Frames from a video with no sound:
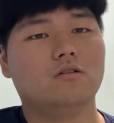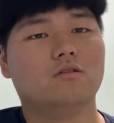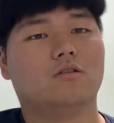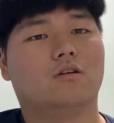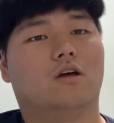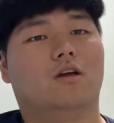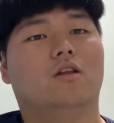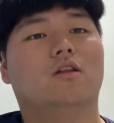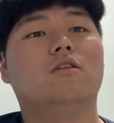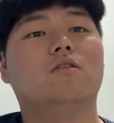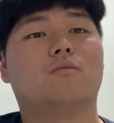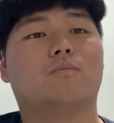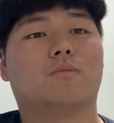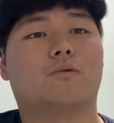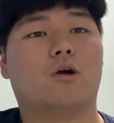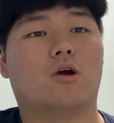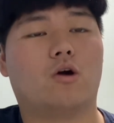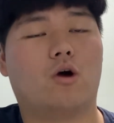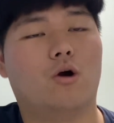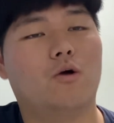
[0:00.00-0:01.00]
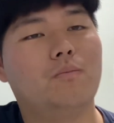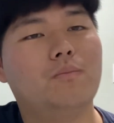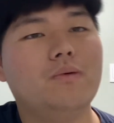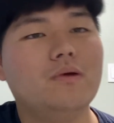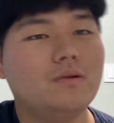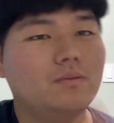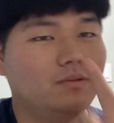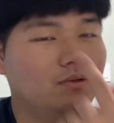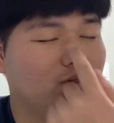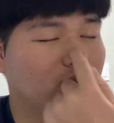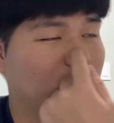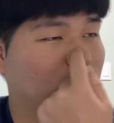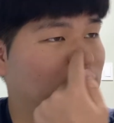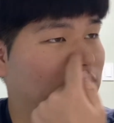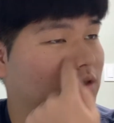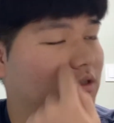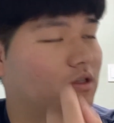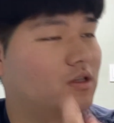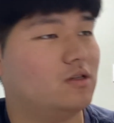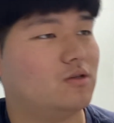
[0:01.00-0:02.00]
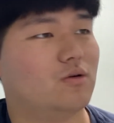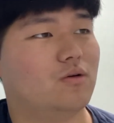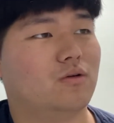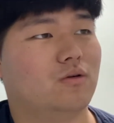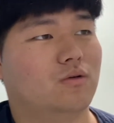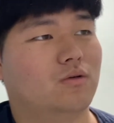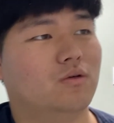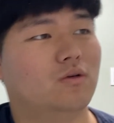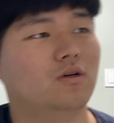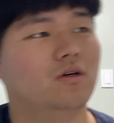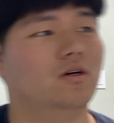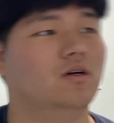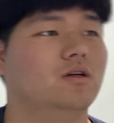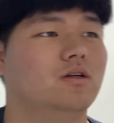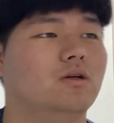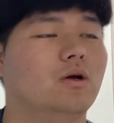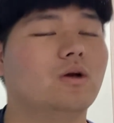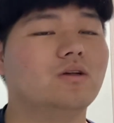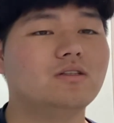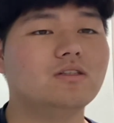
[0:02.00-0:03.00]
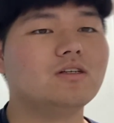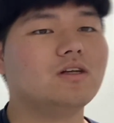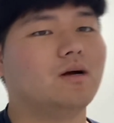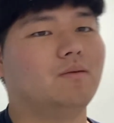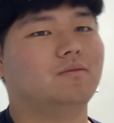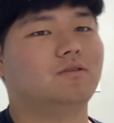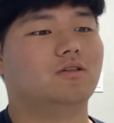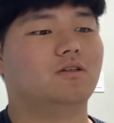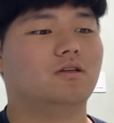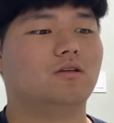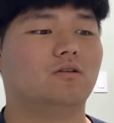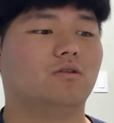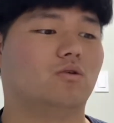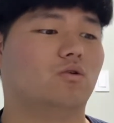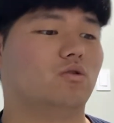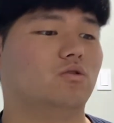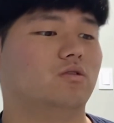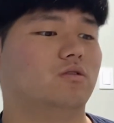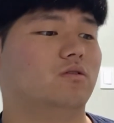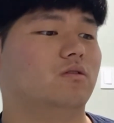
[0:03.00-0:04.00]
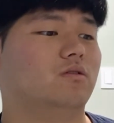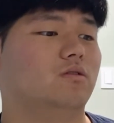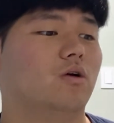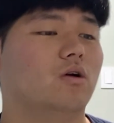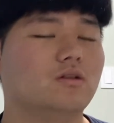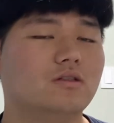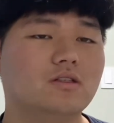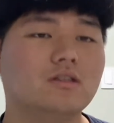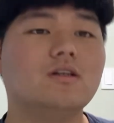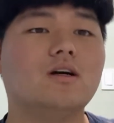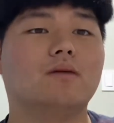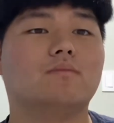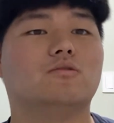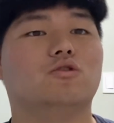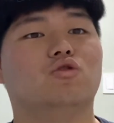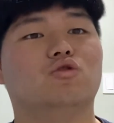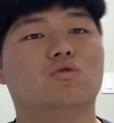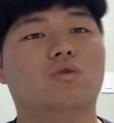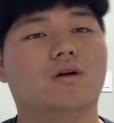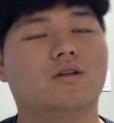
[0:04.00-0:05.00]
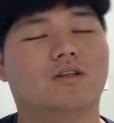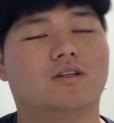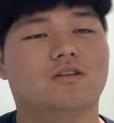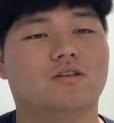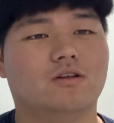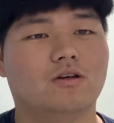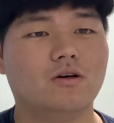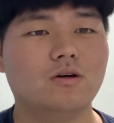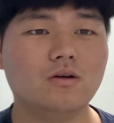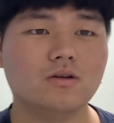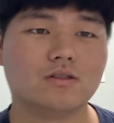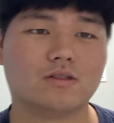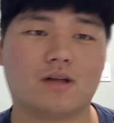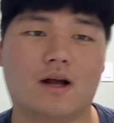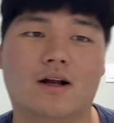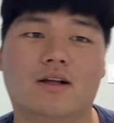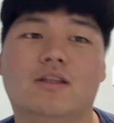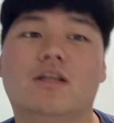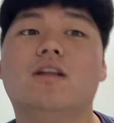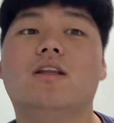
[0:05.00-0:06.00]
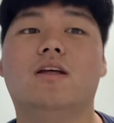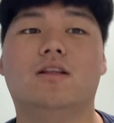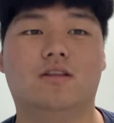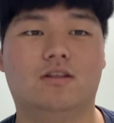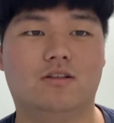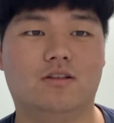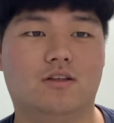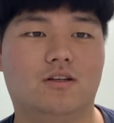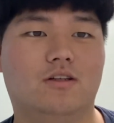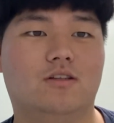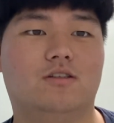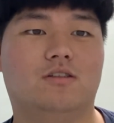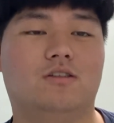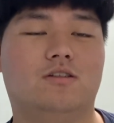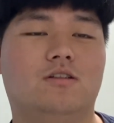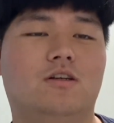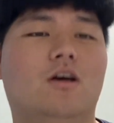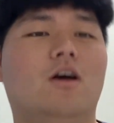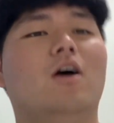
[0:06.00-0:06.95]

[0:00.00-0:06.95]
걔네들 결핍으로 인해서 열등감을 느끼는 거거든. 열등감은 누구한테 느껴? 잘난 애한테 느끼지.